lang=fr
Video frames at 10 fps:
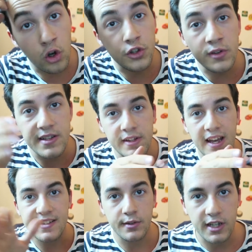En grand angle, ça veut
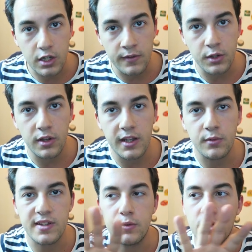dire à 180
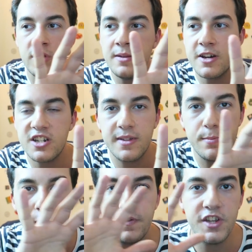degrés, donc ça vous donne une image un
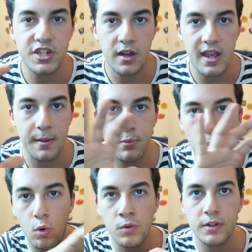petit peu fisheye, un
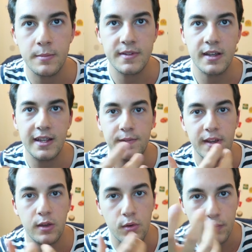peu ronde comme ça, qui
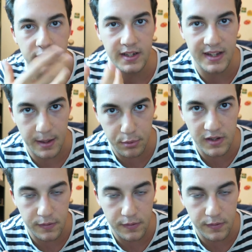fait que votre tête est un peu